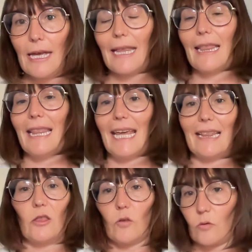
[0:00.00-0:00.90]

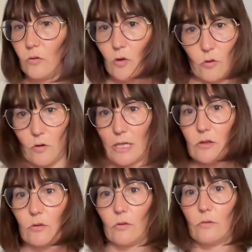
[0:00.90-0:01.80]
de todo
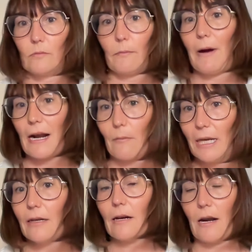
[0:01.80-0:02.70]
esto, para
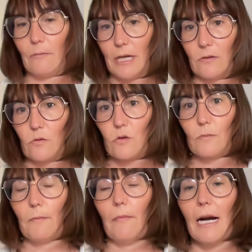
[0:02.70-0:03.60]
mí al menos,
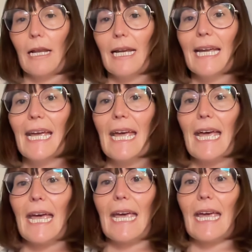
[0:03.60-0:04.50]
¿vale?
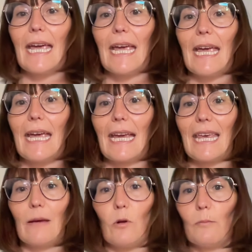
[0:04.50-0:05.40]
Eh,
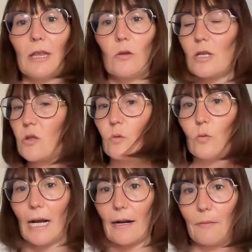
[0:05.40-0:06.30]
que de momento es
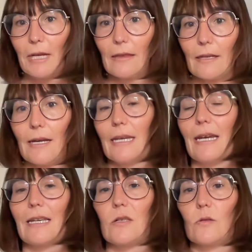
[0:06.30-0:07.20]
una herramienta y
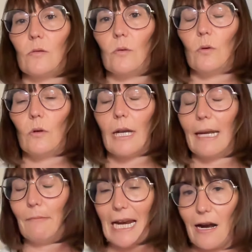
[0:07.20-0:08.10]
que es,
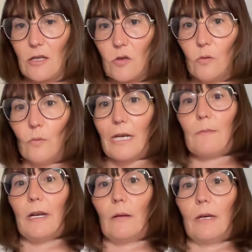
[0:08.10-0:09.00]
en mi caso, un
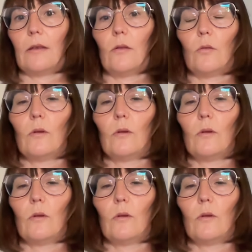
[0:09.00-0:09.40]
experimento.